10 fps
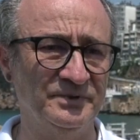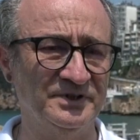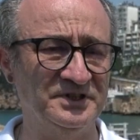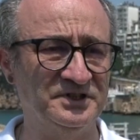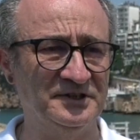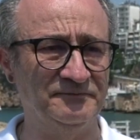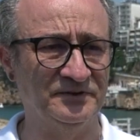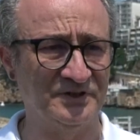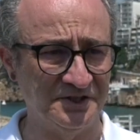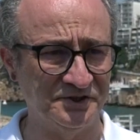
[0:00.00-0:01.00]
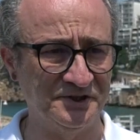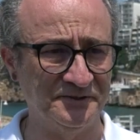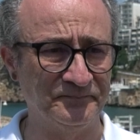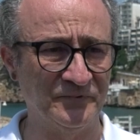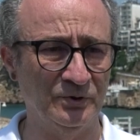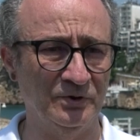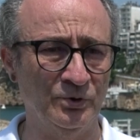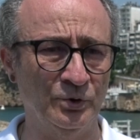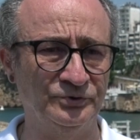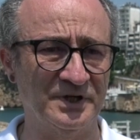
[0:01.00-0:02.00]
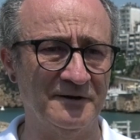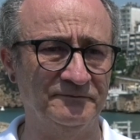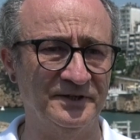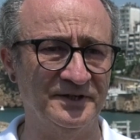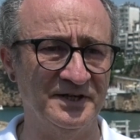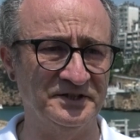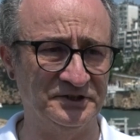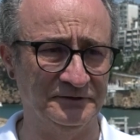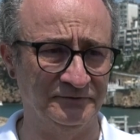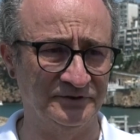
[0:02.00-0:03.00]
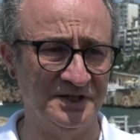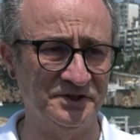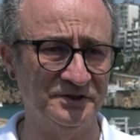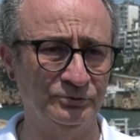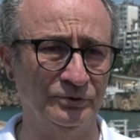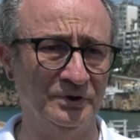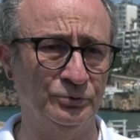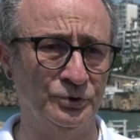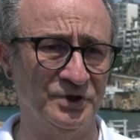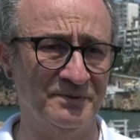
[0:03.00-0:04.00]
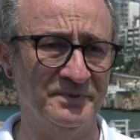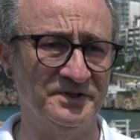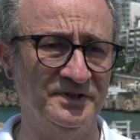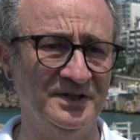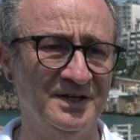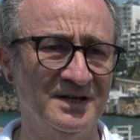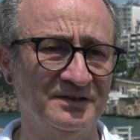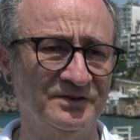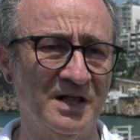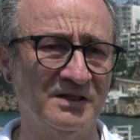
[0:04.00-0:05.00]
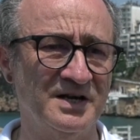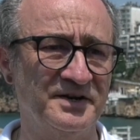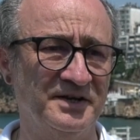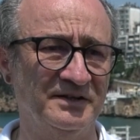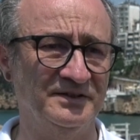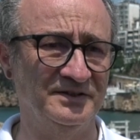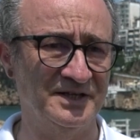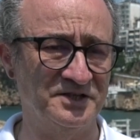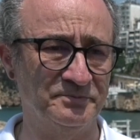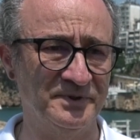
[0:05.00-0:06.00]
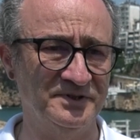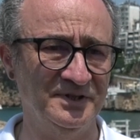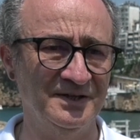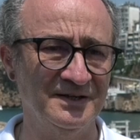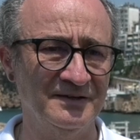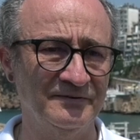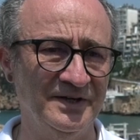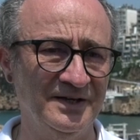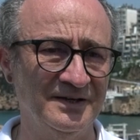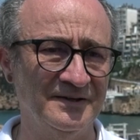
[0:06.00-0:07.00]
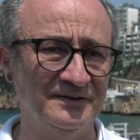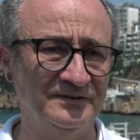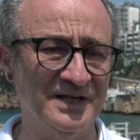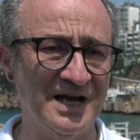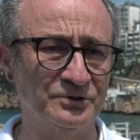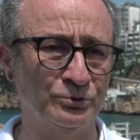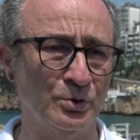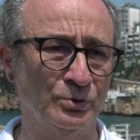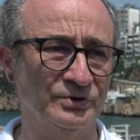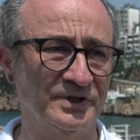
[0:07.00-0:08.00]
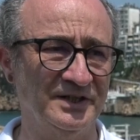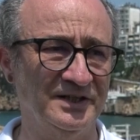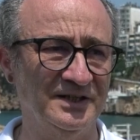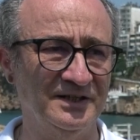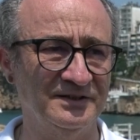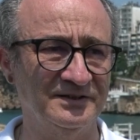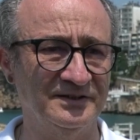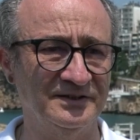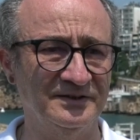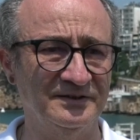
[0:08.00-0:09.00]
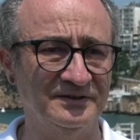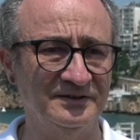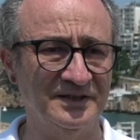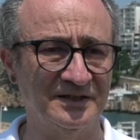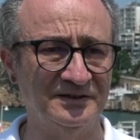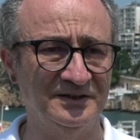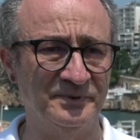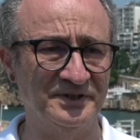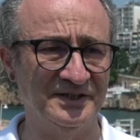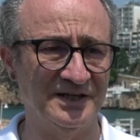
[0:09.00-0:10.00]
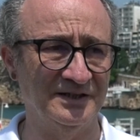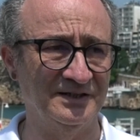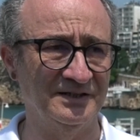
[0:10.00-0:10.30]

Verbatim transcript: bir istifli taş ön taraflarına istifli taş döşenmesi, dalga hareketini kesmesi ve derz dolgularıyla e, yat limanı